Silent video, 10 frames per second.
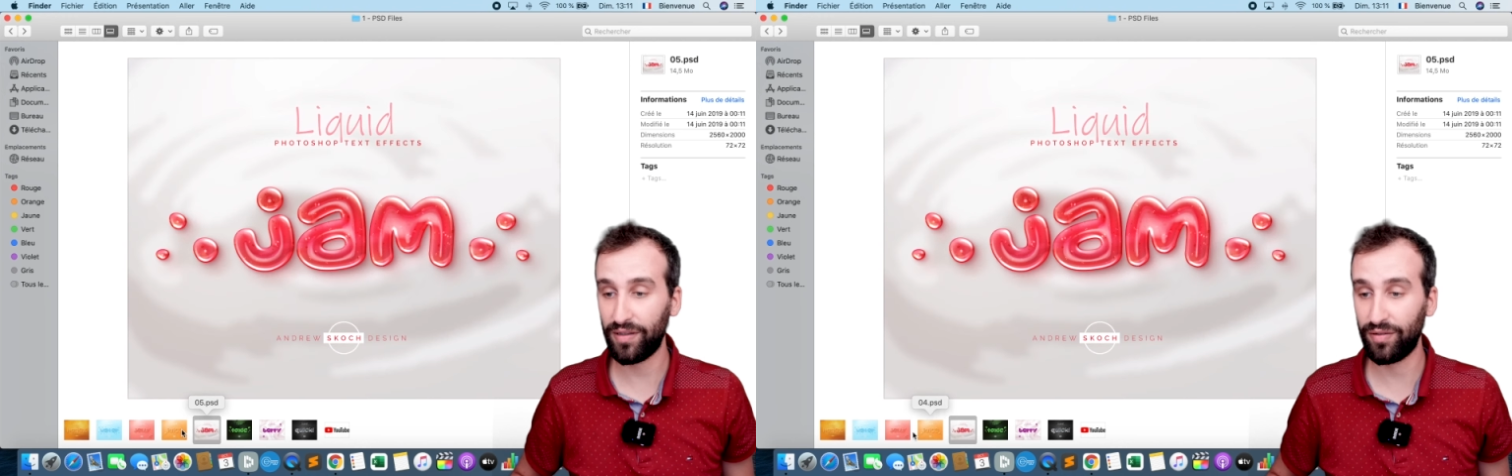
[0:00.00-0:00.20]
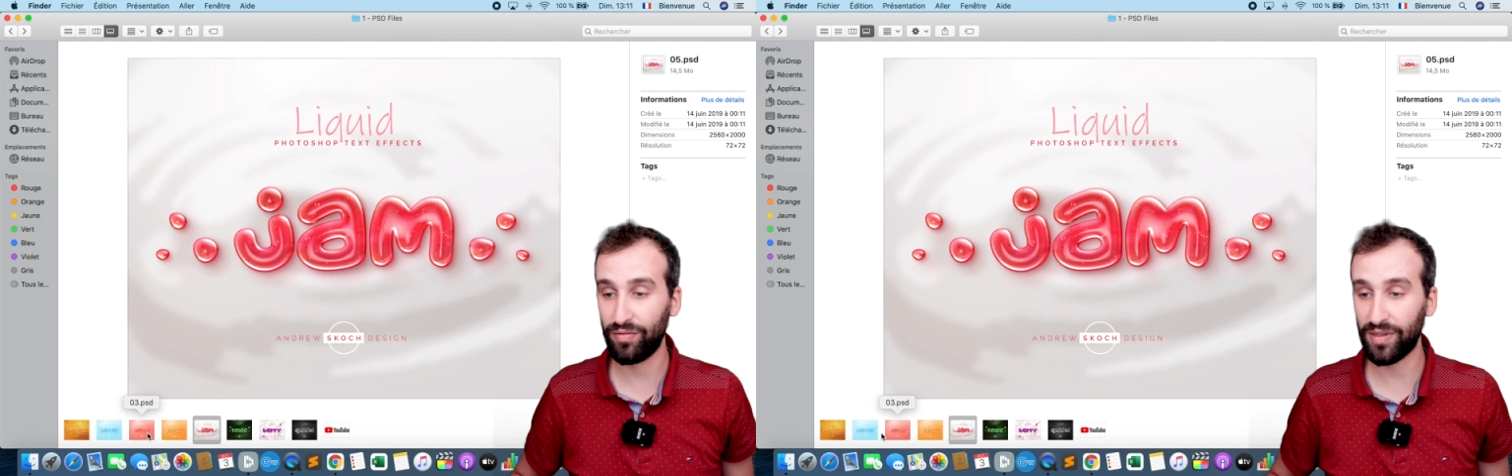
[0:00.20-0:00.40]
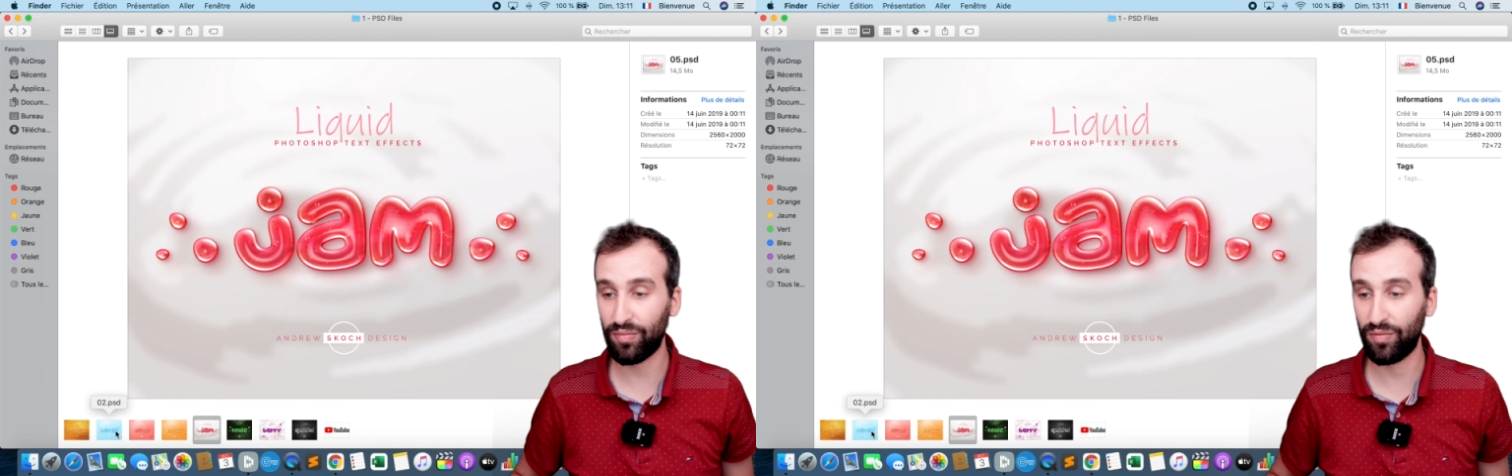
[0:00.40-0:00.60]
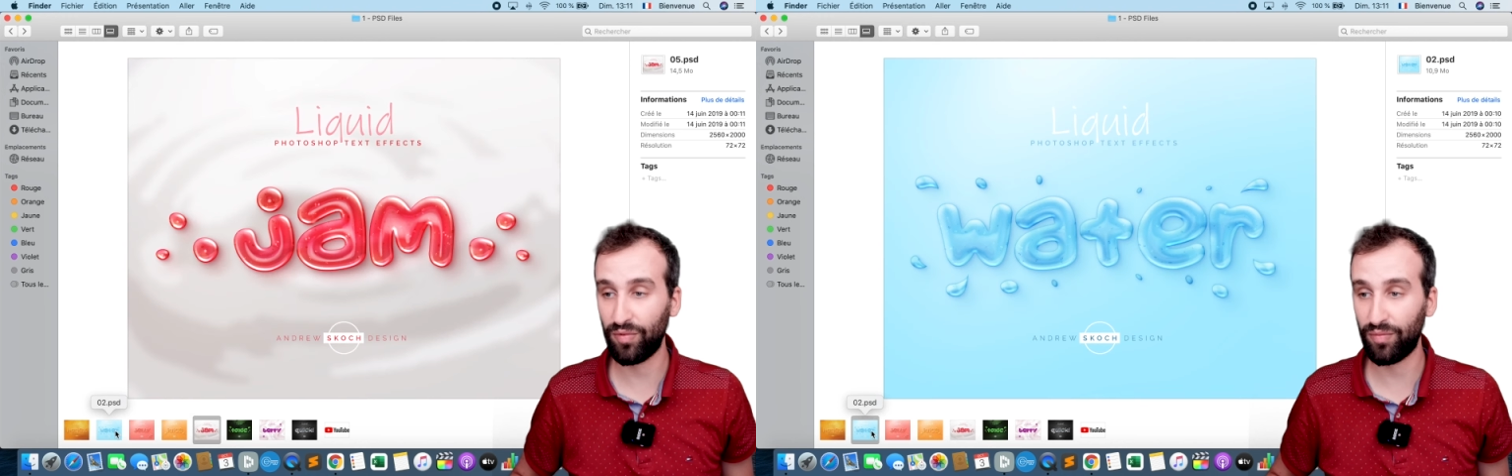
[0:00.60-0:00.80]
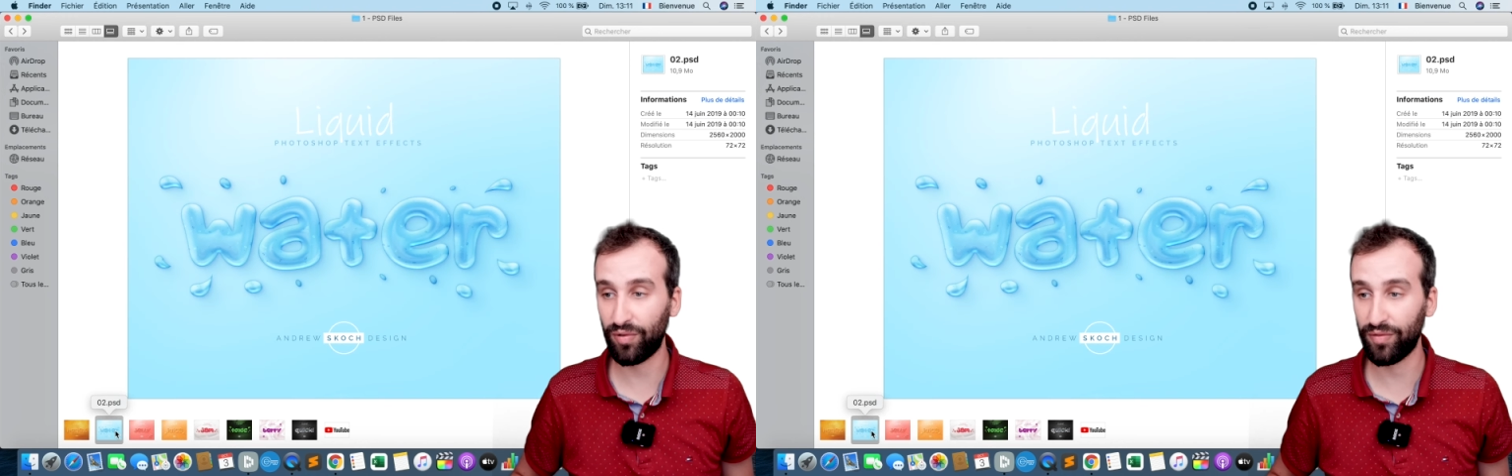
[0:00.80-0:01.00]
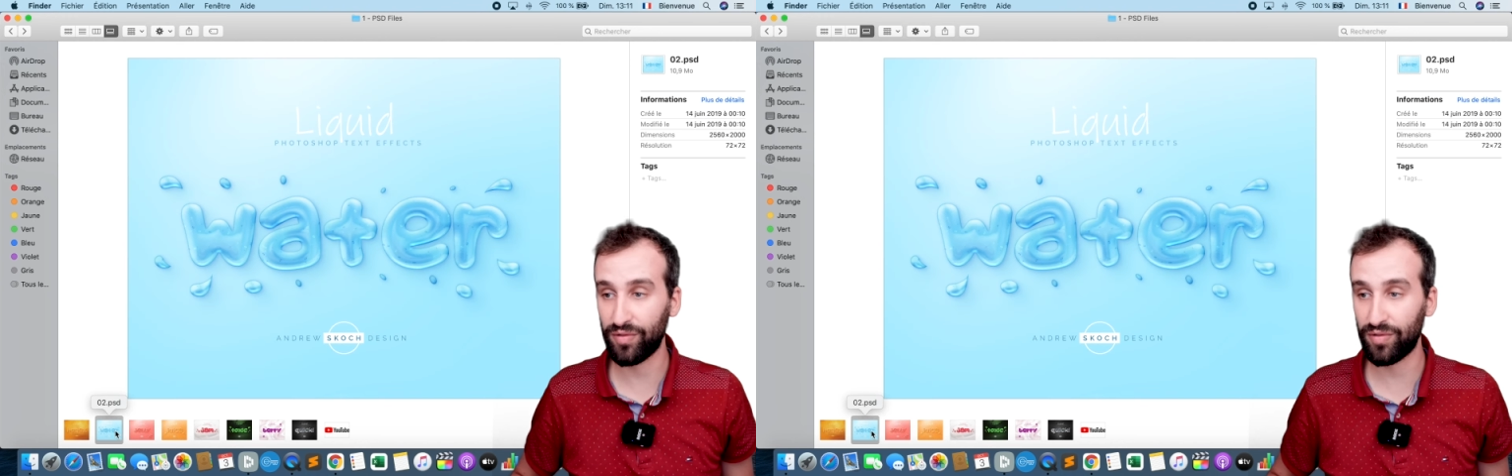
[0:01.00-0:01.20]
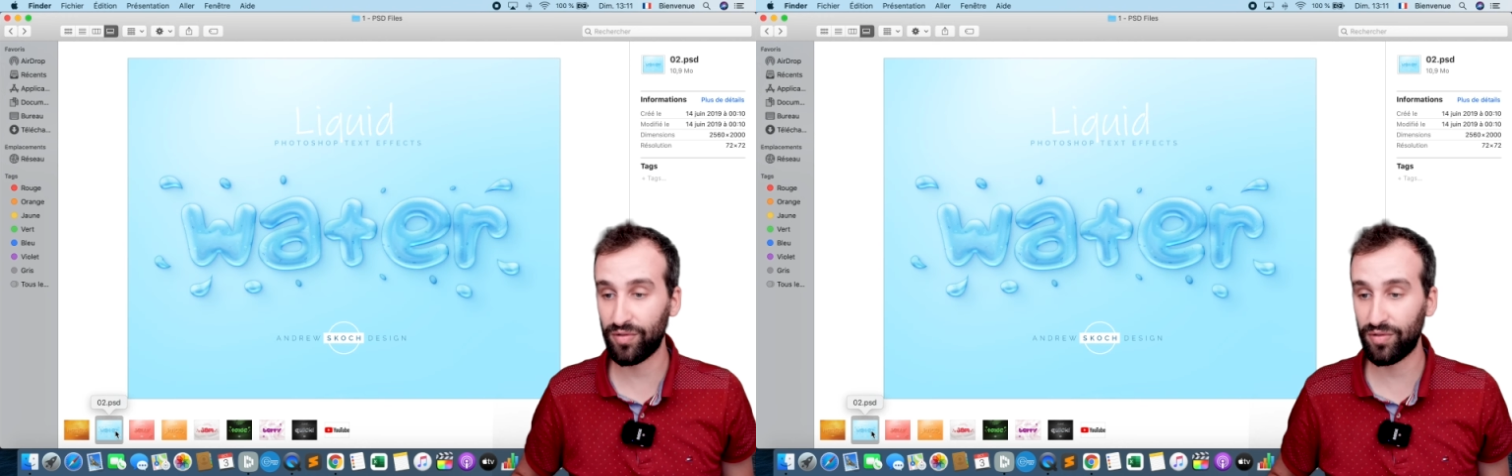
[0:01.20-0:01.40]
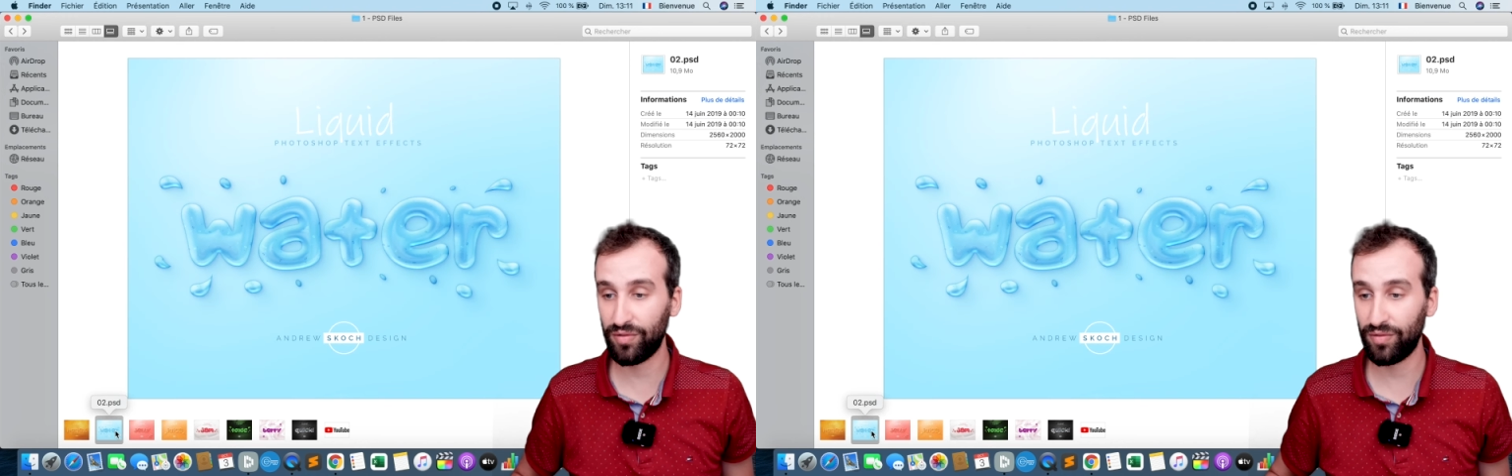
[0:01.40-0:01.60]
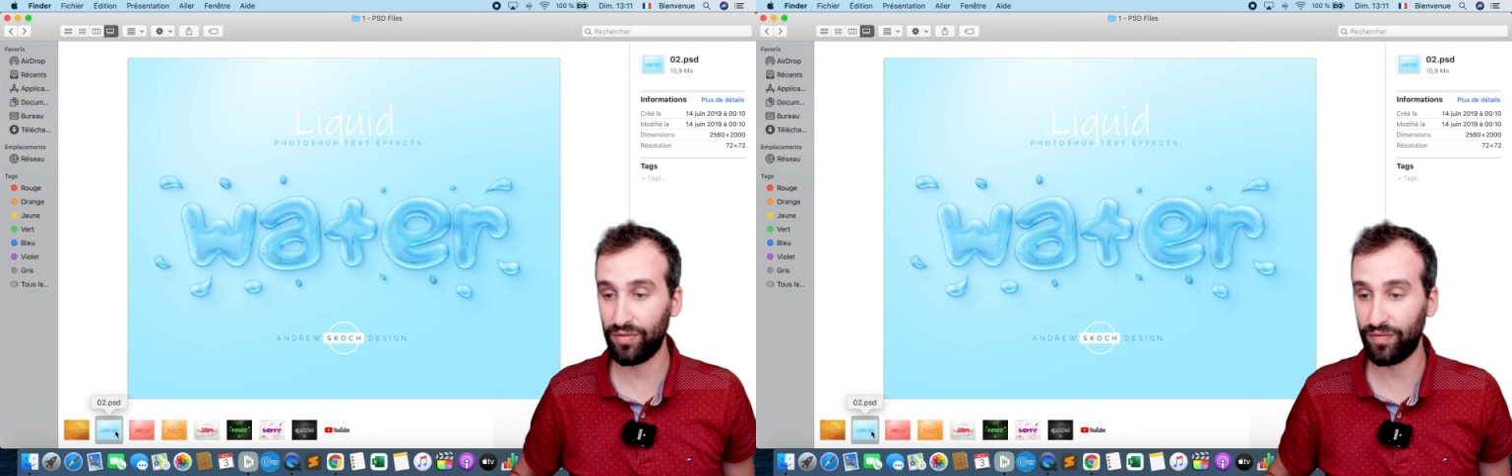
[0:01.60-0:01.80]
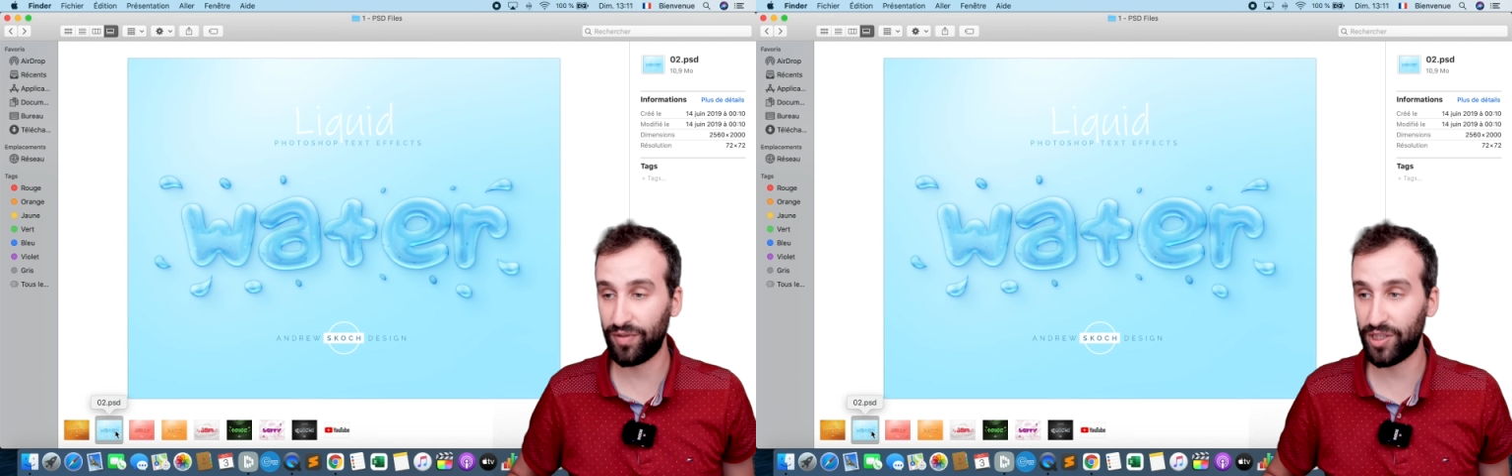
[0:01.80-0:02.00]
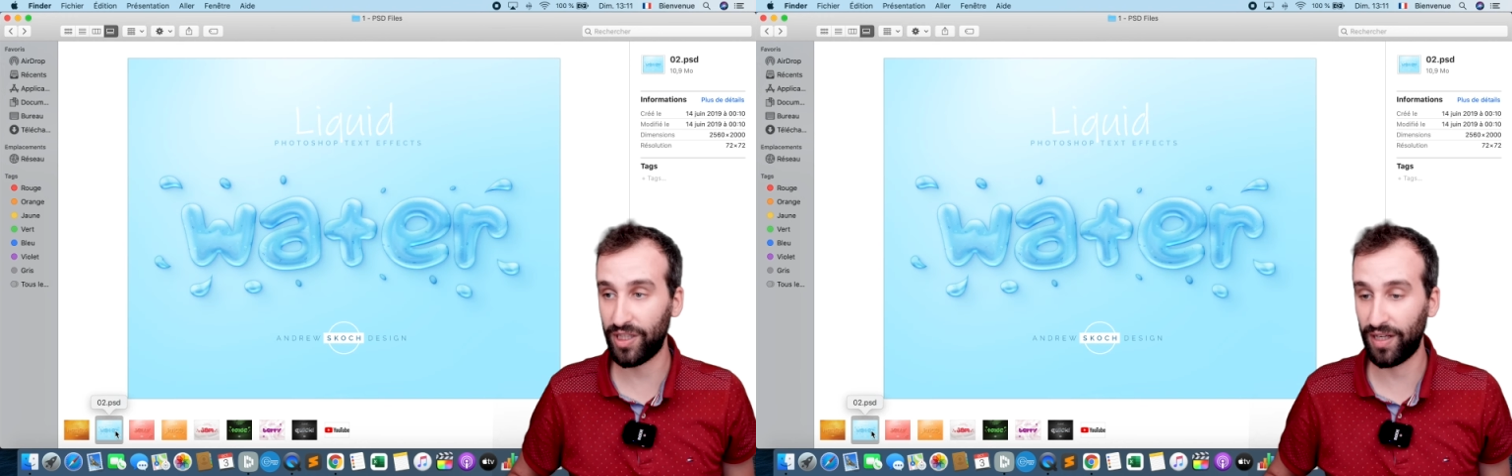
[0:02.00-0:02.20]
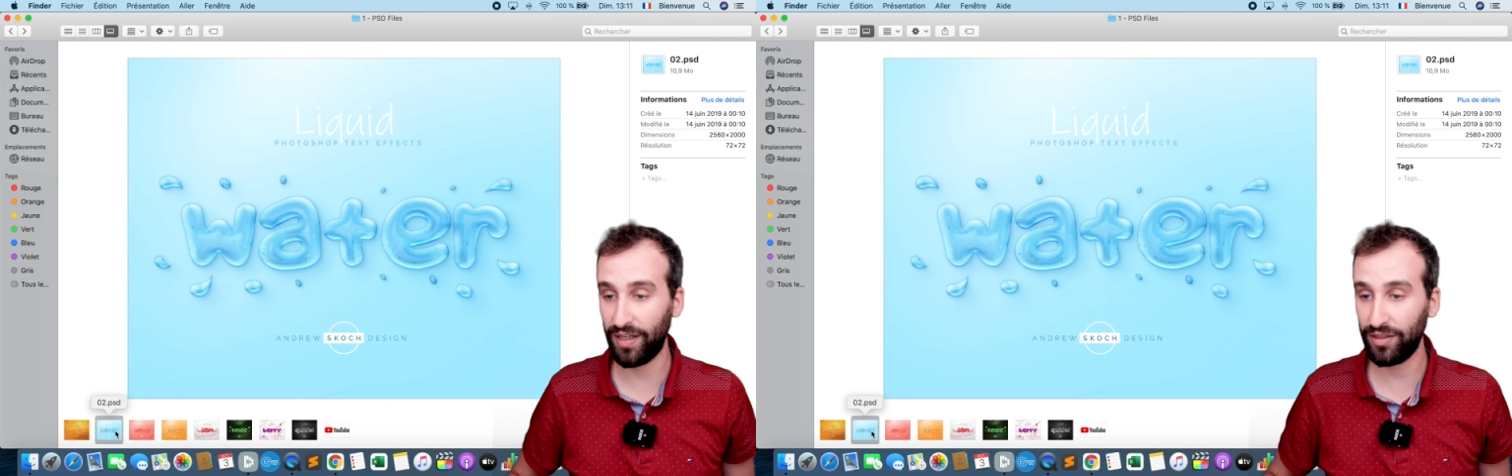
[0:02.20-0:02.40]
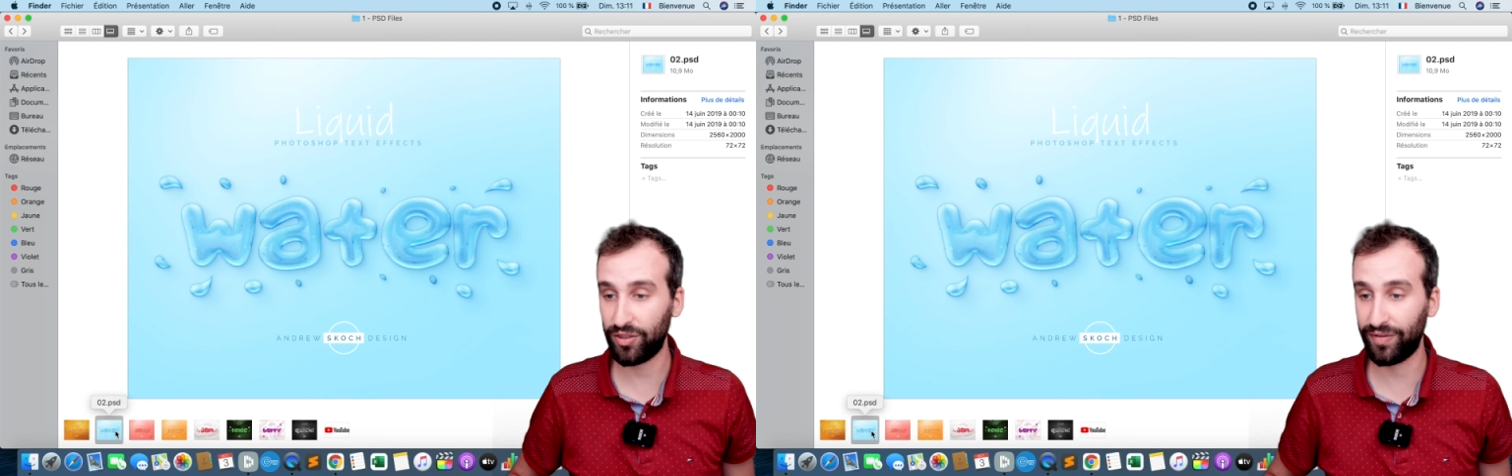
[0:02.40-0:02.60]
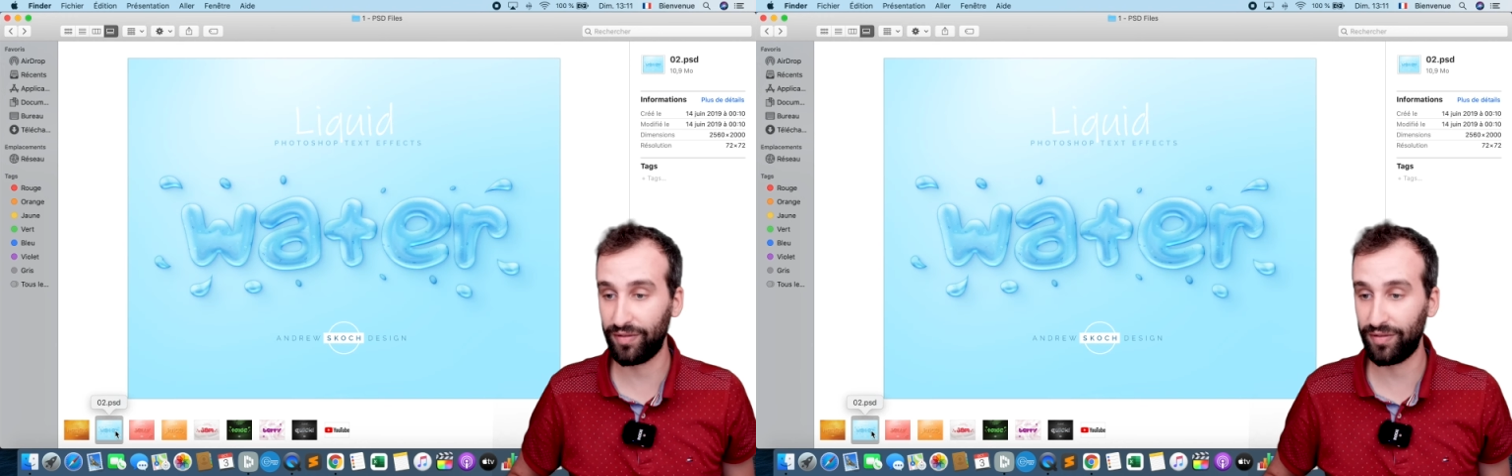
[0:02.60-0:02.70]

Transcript: euh, tout simplement prendre ce fichier là, je vais